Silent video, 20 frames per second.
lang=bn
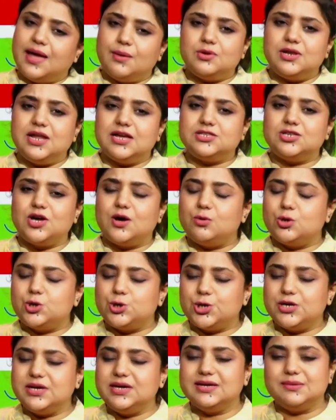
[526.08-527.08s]
কেমন লাগছে
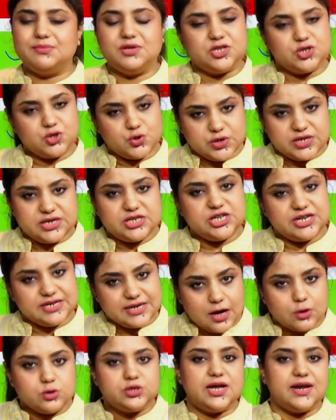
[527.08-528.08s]
অবশ্যই কমেন্ট করে
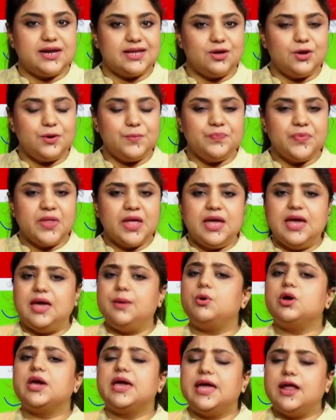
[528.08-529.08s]
সেটাও জানিও
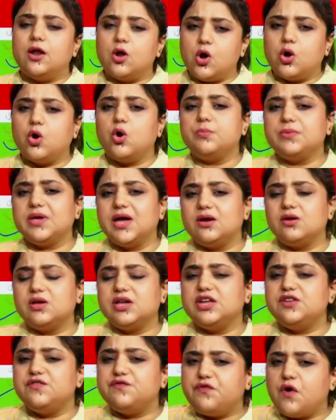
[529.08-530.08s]
এবং এরকমই আরও
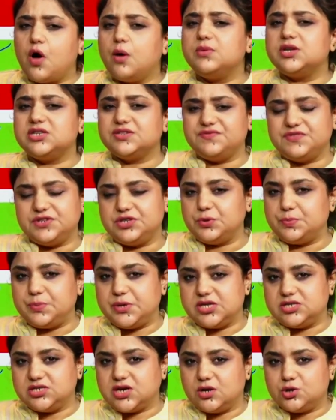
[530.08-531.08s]
ইনফর্মেটিভ ভিডিও
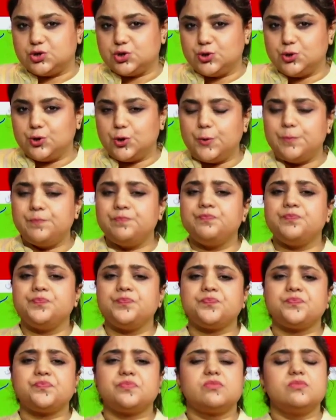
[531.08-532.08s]
পেয়ে যাওয়ার জন্য
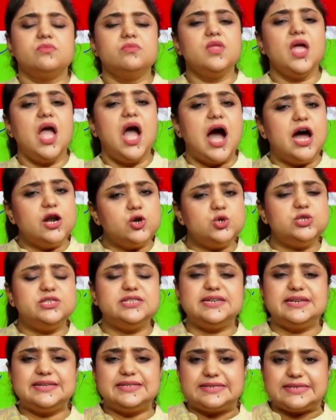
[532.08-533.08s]
আরও
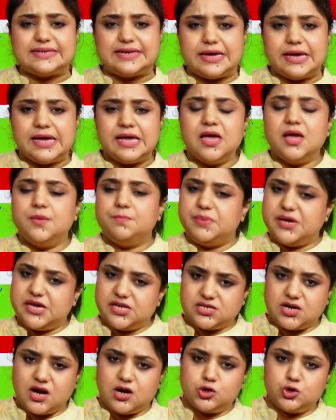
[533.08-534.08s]
জিকে সিএ
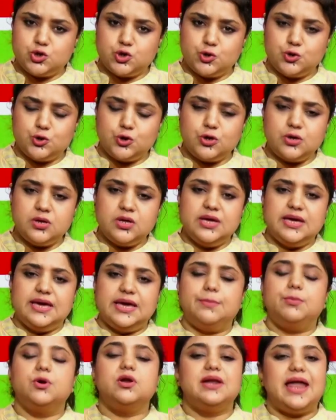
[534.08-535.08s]
পেয়ে যাওয়ার জন্য
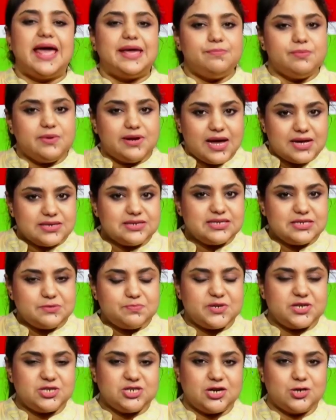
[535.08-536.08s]
এবং লাইভ ক্লাসেস
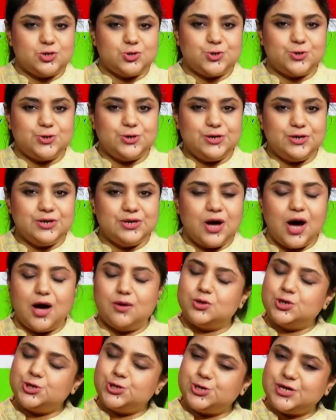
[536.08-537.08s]
পেয়ে যাওয়ার জন্য
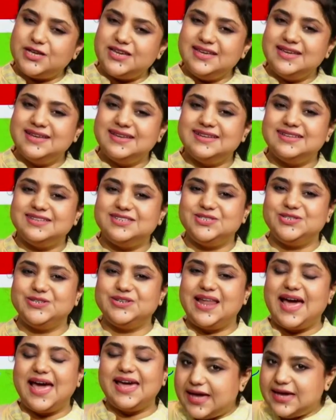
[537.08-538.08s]
অবশ্যই
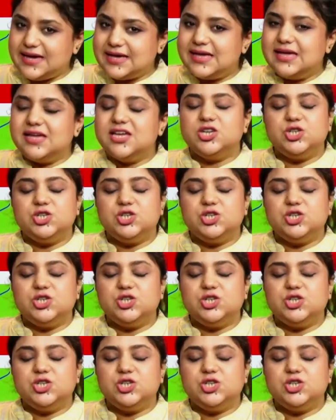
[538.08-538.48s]
ডু লাইক